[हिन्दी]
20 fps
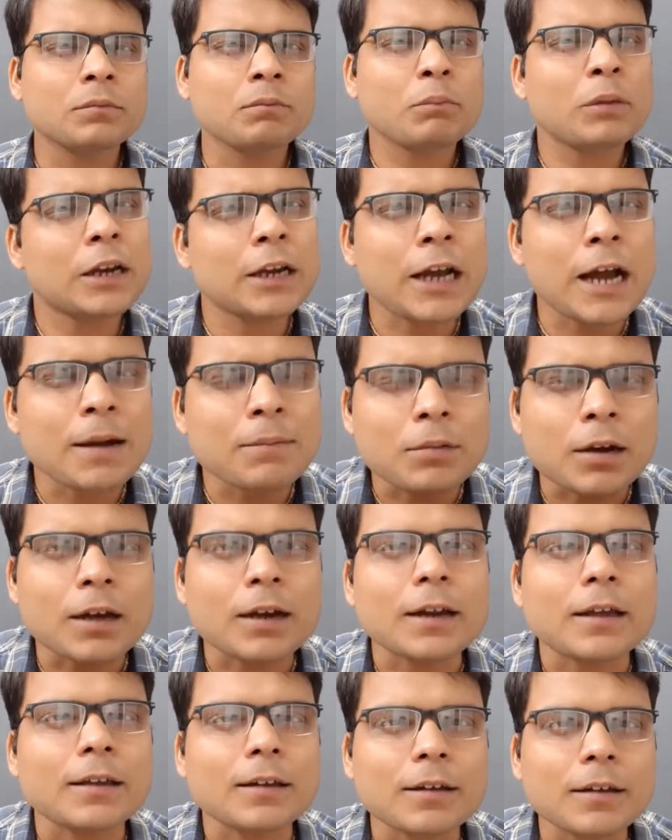मेरे काम का
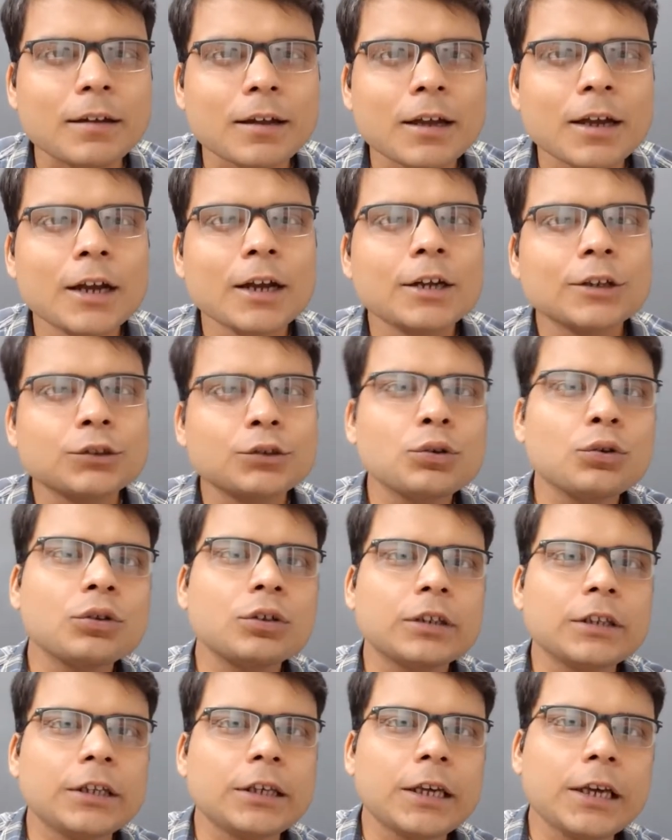नहीं है सो
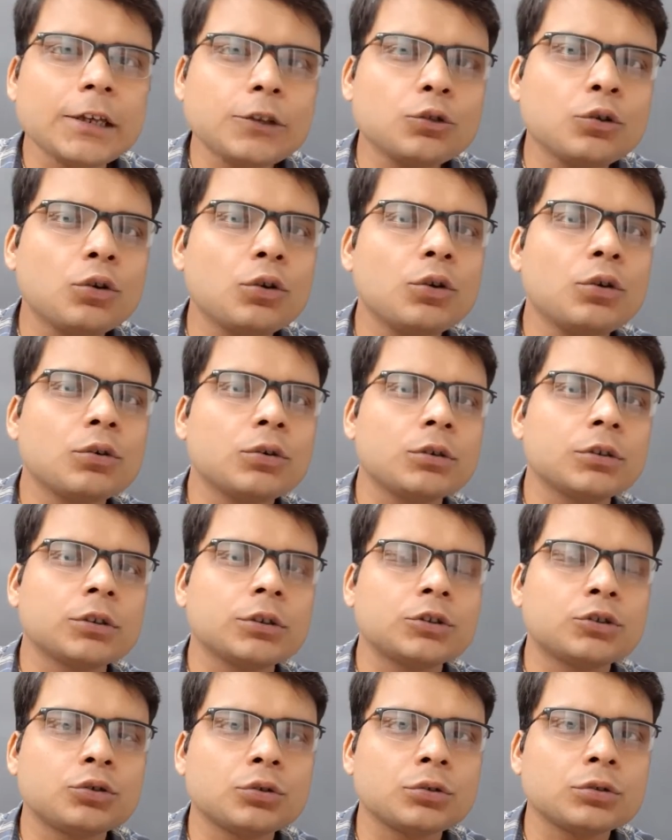so, ये जो
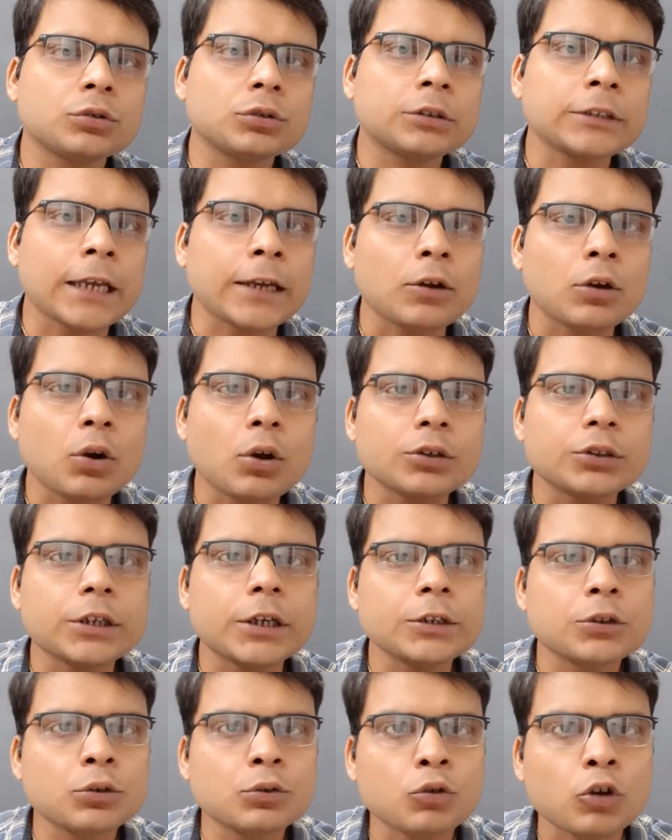जो
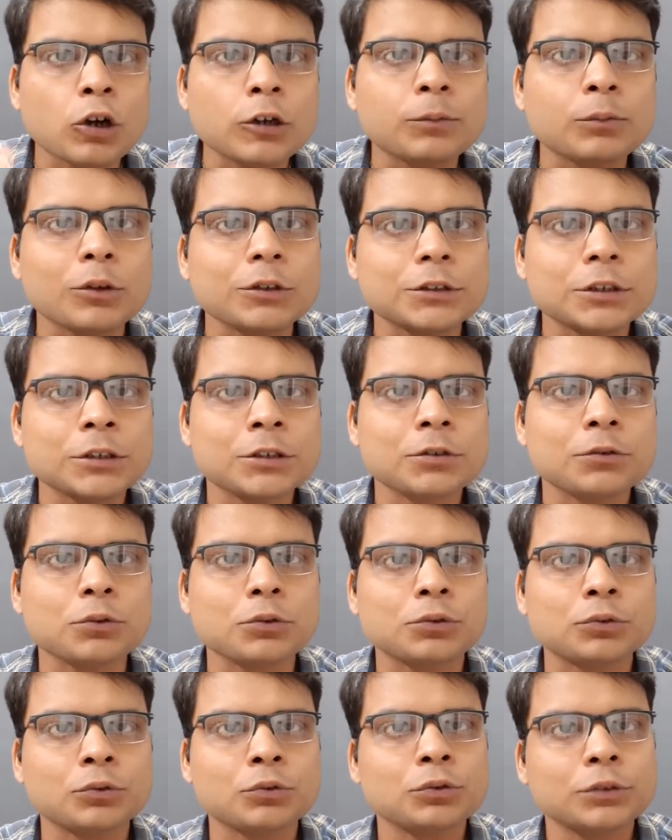साइकोलॉजी जो थॉट प्रोसेस है
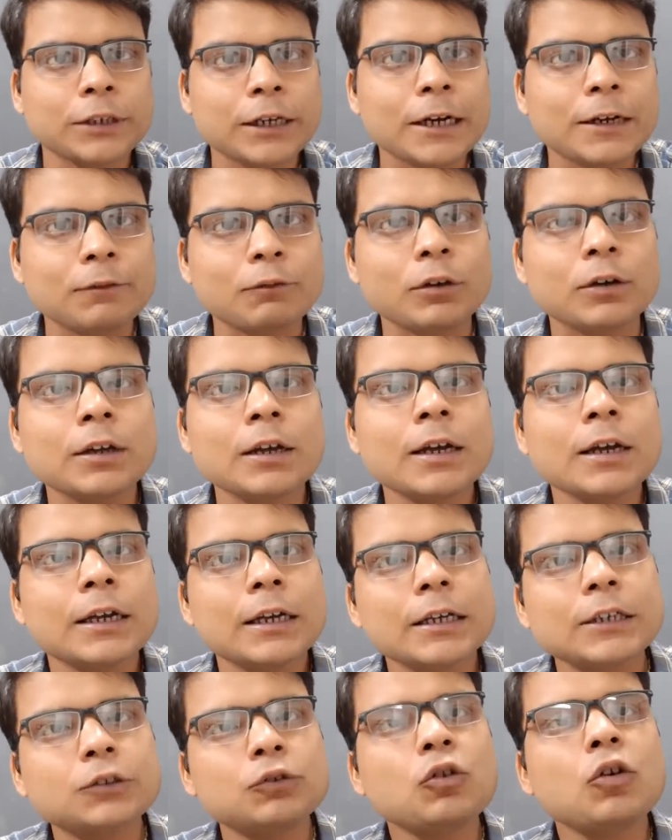दोस्तों सेकंड वन
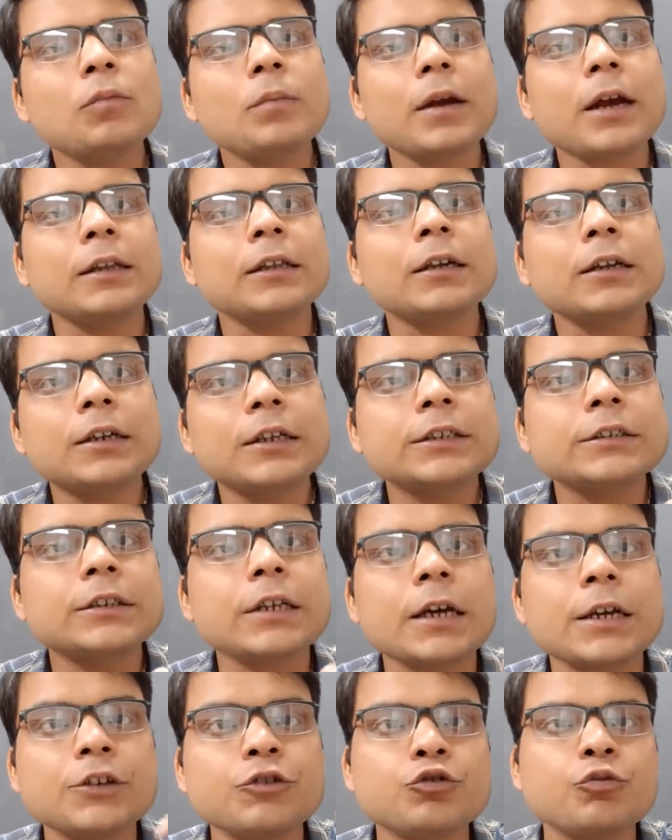इसको हम कहते हैं
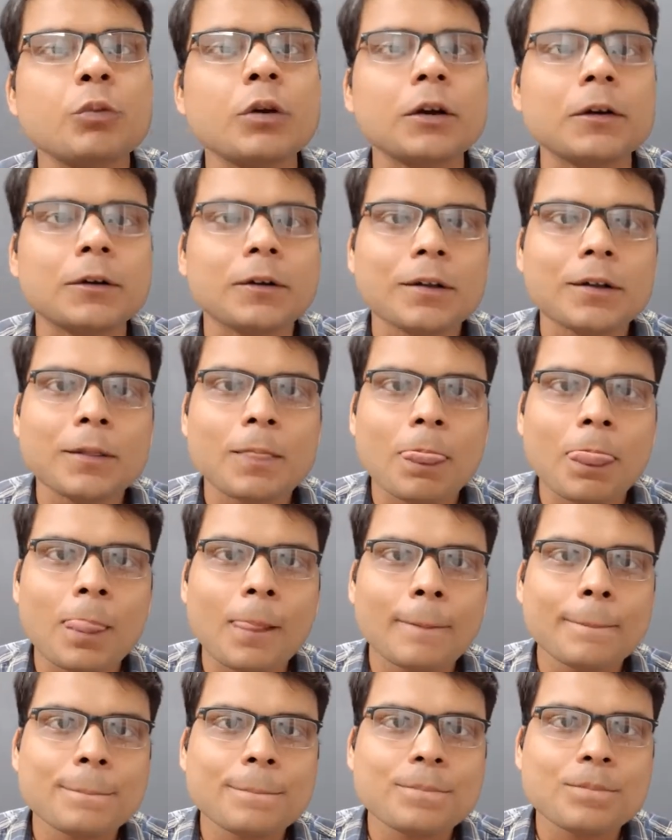डिस्करेजमेंट
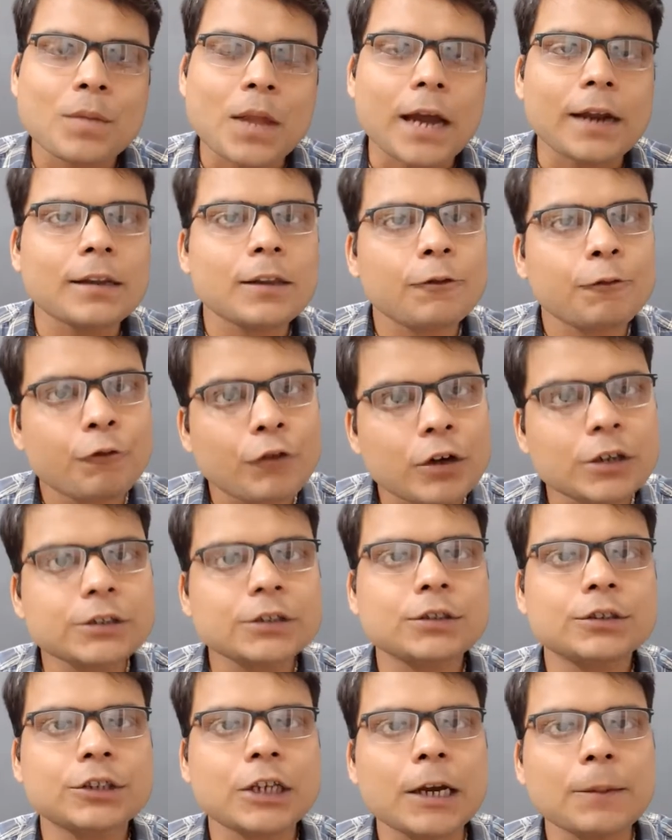एंड द
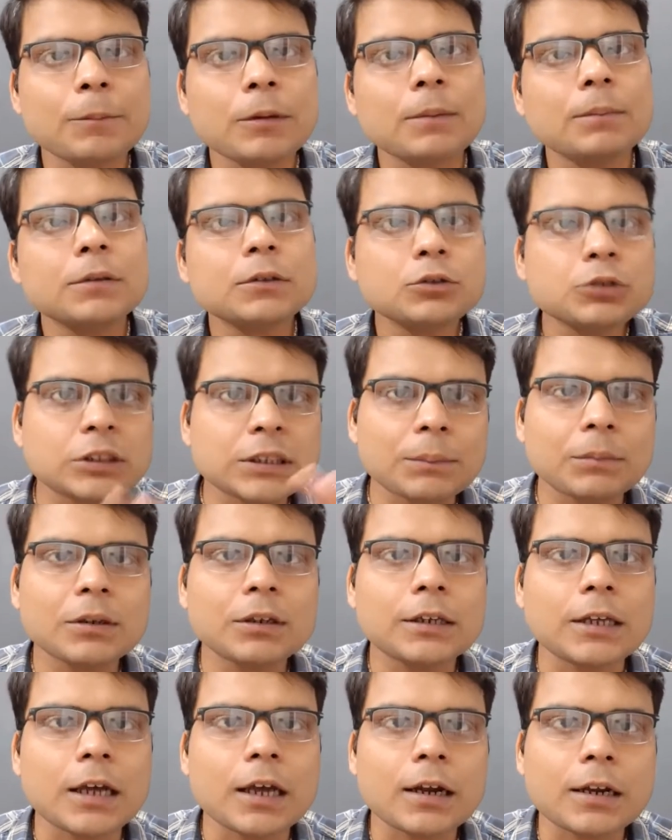फर्स्ट जहां पे हमें कुछ समझ
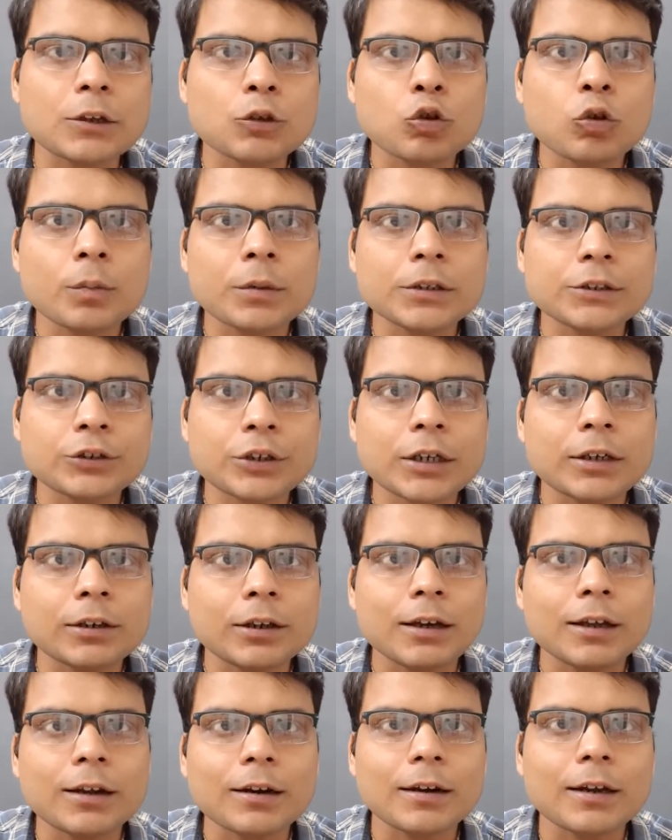नहीं आ रहा जो हमें स्टेट
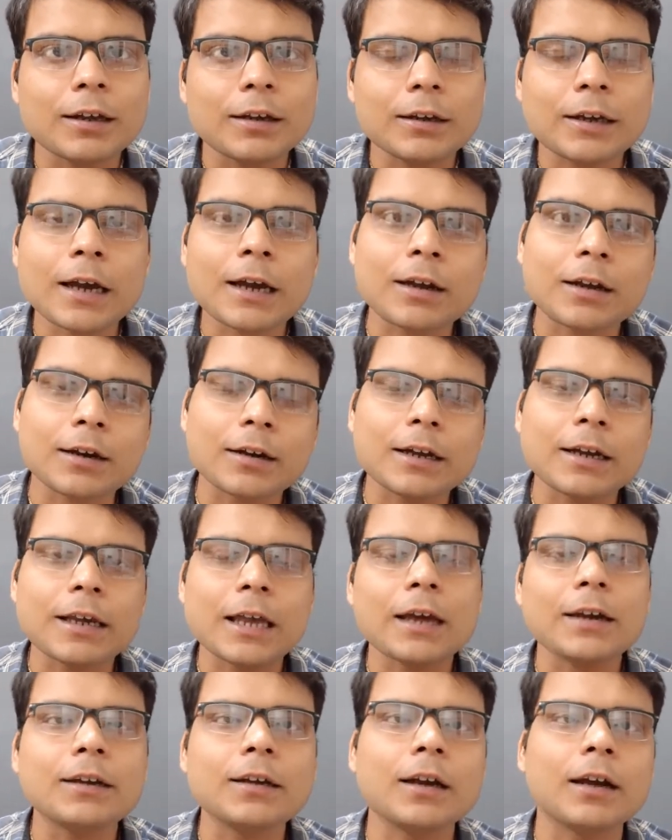क्लियर नहीं क्या करना
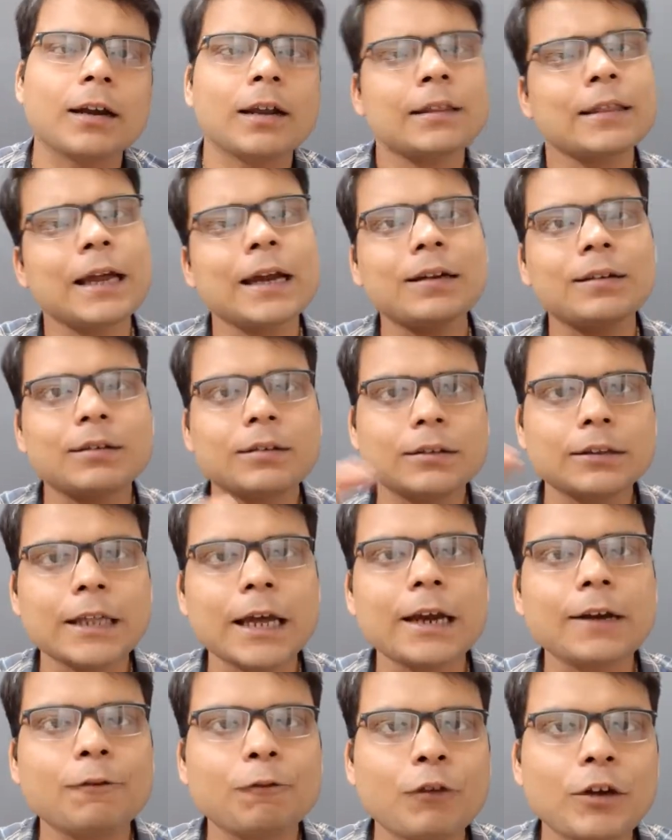क्या नहीं करना दैट
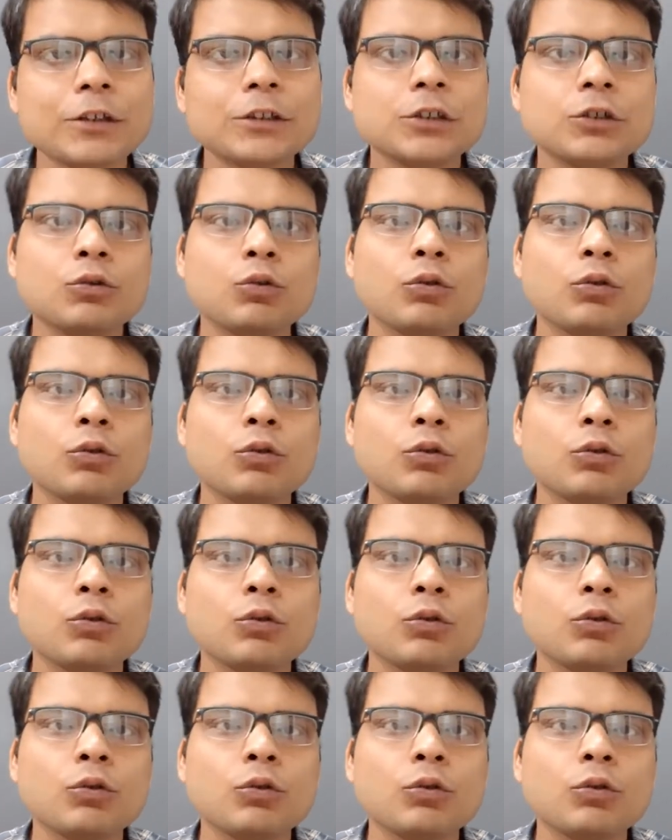दैट फेज इज